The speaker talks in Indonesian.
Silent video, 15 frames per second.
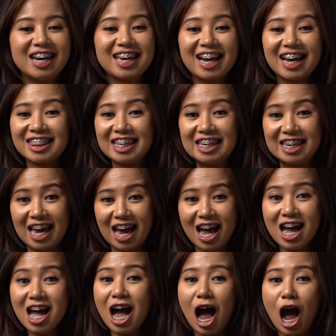Yang
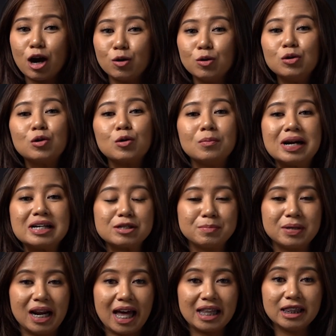ketiga, akun Rumah
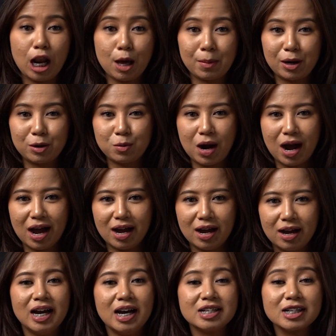Cemilan 82.
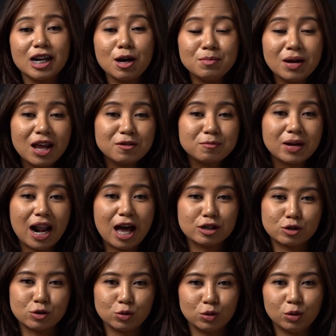Selama live
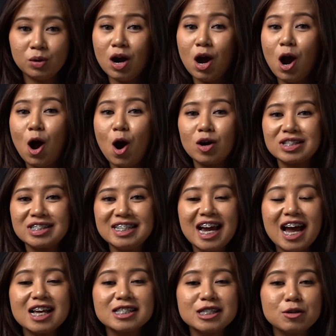berlangsung,
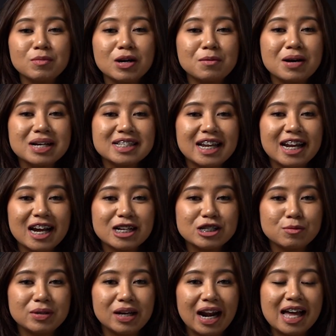hostnya asik mengemas aneka
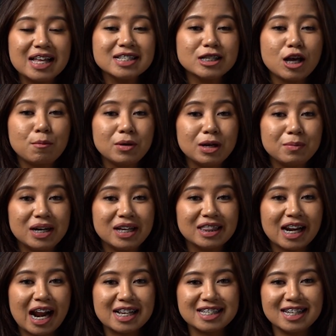cemilan sambil
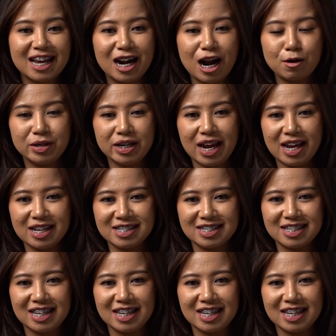berinteraksi dengan audiens.